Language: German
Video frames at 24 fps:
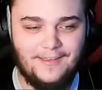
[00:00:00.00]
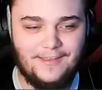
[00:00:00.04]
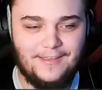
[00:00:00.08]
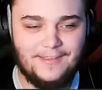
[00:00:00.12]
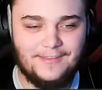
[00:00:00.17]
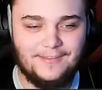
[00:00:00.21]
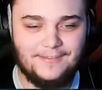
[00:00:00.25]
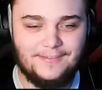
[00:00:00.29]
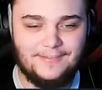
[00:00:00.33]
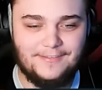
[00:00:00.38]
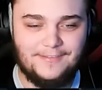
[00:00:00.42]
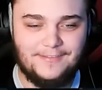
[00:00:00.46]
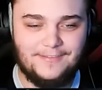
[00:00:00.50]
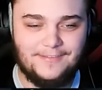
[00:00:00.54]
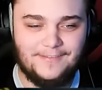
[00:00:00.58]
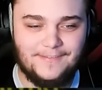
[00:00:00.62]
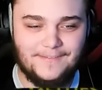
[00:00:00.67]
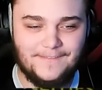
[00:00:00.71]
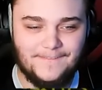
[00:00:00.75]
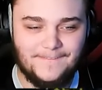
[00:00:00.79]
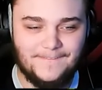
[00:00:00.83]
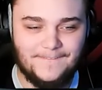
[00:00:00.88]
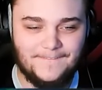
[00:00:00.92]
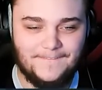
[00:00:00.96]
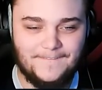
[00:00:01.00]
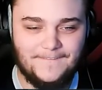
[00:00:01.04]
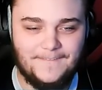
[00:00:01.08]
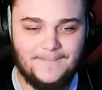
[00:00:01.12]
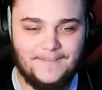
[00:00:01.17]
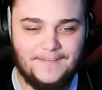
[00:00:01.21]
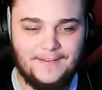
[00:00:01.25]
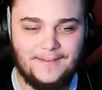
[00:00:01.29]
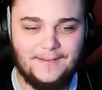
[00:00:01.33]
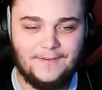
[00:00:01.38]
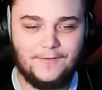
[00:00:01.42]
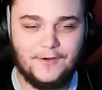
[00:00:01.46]
Raiden? So.
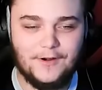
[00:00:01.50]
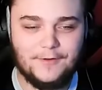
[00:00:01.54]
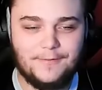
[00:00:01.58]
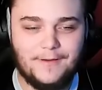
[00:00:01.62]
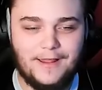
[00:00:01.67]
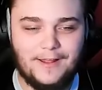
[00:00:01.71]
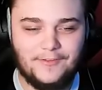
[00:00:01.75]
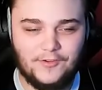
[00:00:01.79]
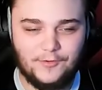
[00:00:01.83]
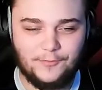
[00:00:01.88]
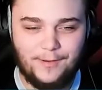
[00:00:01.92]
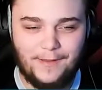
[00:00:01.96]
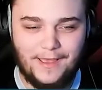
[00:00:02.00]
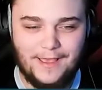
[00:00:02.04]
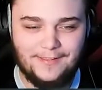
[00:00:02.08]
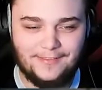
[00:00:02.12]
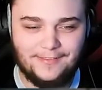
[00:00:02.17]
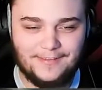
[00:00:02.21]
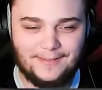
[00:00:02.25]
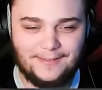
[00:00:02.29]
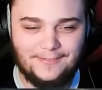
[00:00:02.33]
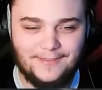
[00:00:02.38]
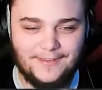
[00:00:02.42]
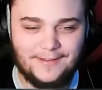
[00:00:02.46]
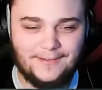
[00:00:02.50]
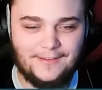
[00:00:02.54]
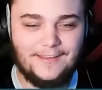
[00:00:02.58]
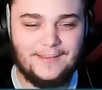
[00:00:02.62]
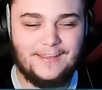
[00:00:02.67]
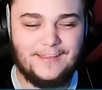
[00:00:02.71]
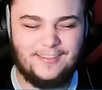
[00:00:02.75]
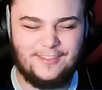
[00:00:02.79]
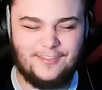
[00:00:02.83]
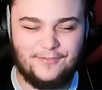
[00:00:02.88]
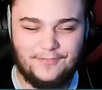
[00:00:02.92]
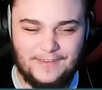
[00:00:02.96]
Odobar hat schon ein paar Hits kassiert.
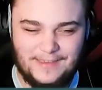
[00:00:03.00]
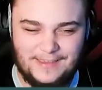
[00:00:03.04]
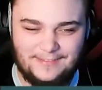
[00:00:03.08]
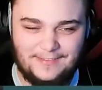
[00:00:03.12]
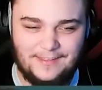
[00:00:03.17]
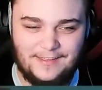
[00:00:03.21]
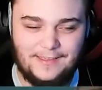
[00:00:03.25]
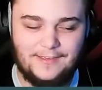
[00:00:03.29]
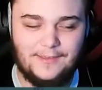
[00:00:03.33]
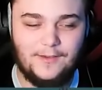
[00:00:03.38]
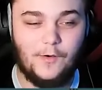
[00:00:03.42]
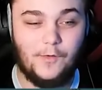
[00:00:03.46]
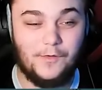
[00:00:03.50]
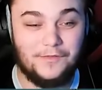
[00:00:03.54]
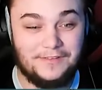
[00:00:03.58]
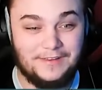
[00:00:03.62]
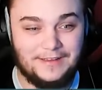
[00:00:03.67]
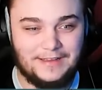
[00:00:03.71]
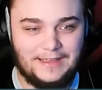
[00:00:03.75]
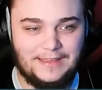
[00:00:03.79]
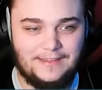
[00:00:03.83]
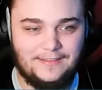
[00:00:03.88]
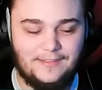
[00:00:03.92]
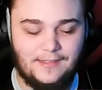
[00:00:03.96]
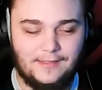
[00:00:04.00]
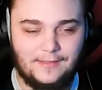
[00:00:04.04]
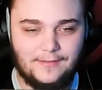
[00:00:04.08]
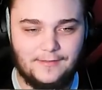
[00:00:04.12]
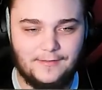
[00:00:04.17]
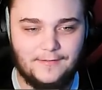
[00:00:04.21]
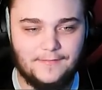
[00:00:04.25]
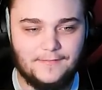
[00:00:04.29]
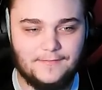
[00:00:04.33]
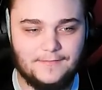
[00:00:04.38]
Ist wichtig und richtig.